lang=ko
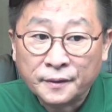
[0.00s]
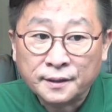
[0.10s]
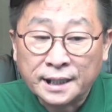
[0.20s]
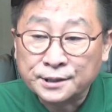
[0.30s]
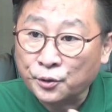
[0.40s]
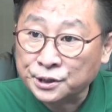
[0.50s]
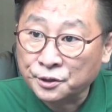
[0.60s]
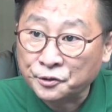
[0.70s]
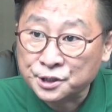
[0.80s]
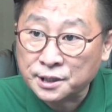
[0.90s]

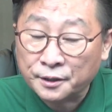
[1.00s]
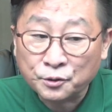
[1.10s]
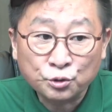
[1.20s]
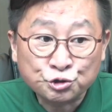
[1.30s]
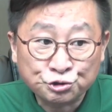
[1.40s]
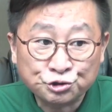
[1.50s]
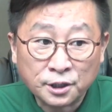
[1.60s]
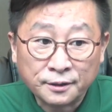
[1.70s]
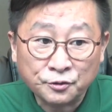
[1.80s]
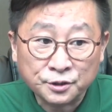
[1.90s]
계속해서 러시아로
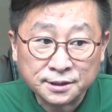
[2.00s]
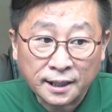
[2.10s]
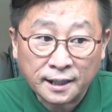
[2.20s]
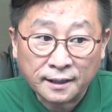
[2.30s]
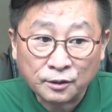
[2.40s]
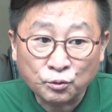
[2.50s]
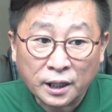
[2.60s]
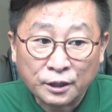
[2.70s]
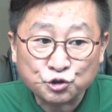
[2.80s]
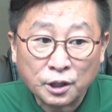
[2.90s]
수출할 것이다 라고
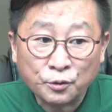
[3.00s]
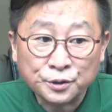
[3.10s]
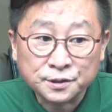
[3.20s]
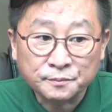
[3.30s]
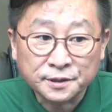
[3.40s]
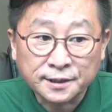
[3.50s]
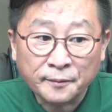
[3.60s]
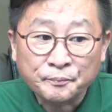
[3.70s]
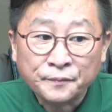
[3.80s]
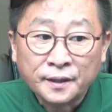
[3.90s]
강조하고
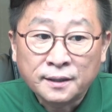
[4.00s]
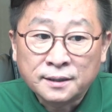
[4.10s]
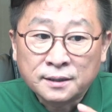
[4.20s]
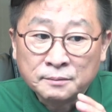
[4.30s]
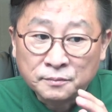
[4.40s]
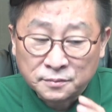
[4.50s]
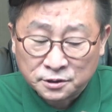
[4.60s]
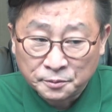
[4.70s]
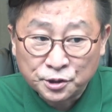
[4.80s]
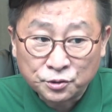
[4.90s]
있습니다.
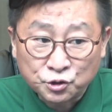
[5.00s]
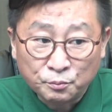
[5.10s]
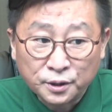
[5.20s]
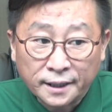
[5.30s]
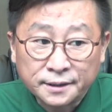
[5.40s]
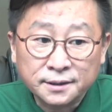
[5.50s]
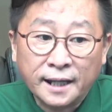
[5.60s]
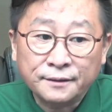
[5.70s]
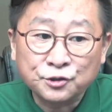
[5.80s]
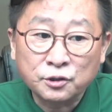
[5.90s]
그러면서 전문가들은
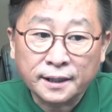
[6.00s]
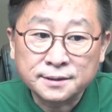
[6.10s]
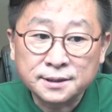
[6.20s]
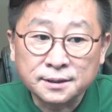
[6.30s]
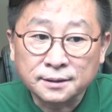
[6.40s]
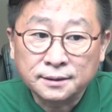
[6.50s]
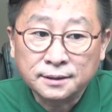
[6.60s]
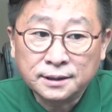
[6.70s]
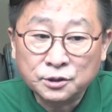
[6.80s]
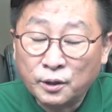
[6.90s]
한결같이
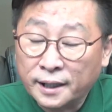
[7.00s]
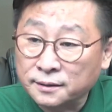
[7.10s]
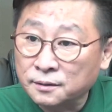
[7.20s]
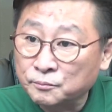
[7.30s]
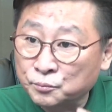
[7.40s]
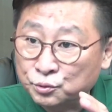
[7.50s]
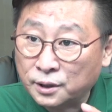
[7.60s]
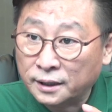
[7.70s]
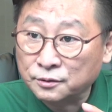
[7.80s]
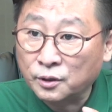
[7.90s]
이러한
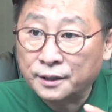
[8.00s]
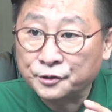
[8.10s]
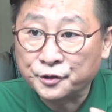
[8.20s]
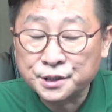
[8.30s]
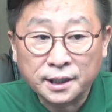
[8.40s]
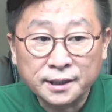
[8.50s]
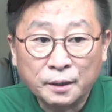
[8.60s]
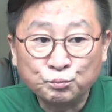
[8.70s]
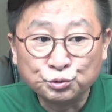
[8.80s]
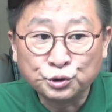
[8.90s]
북한과 러시아의
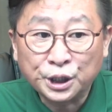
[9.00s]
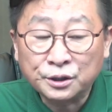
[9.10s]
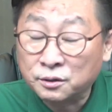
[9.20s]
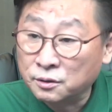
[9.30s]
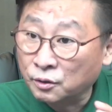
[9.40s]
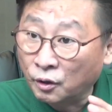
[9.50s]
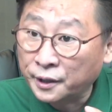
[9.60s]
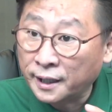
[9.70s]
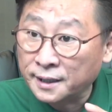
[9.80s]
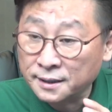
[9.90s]
무기
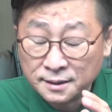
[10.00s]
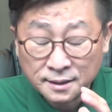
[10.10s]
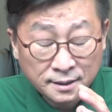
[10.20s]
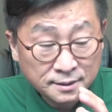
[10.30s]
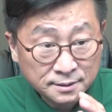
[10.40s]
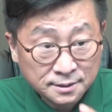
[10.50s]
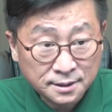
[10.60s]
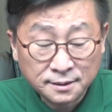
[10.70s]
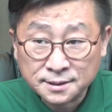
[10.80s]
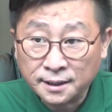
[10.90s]
거래
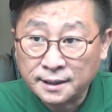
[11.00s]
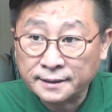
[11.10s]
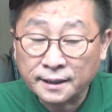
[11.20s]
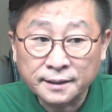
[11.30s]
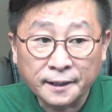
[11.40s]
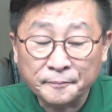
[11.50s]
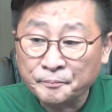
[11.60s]
실체에 대해